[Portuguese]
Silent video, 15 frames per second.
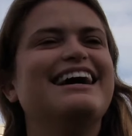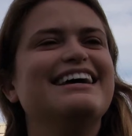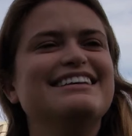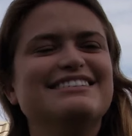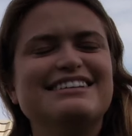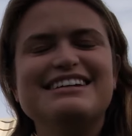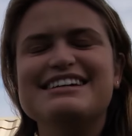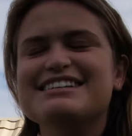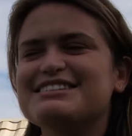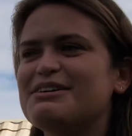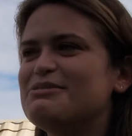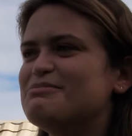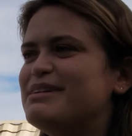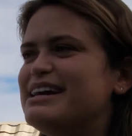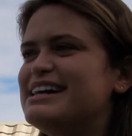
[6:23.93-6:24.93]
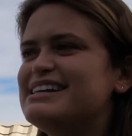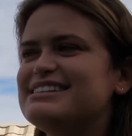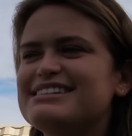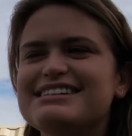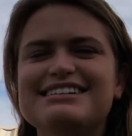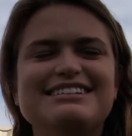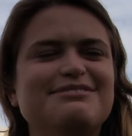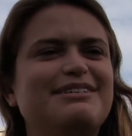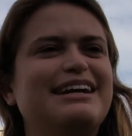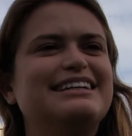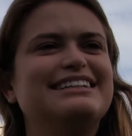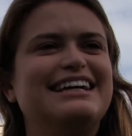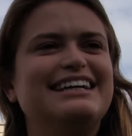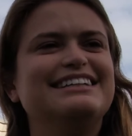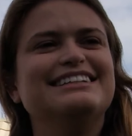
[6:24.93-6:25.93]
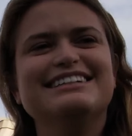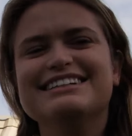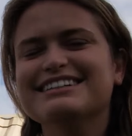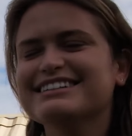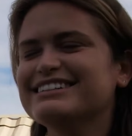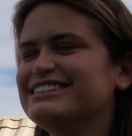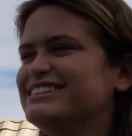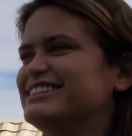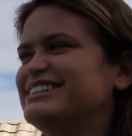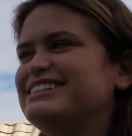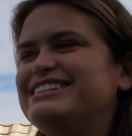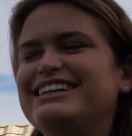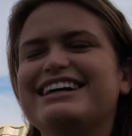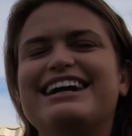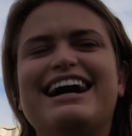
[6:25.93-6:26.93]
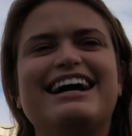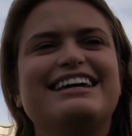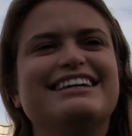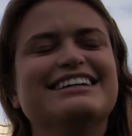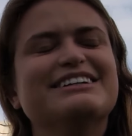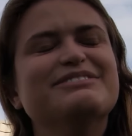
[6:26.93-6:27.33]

é isso aí, são meses. Muito legal. Gente... E, e, o que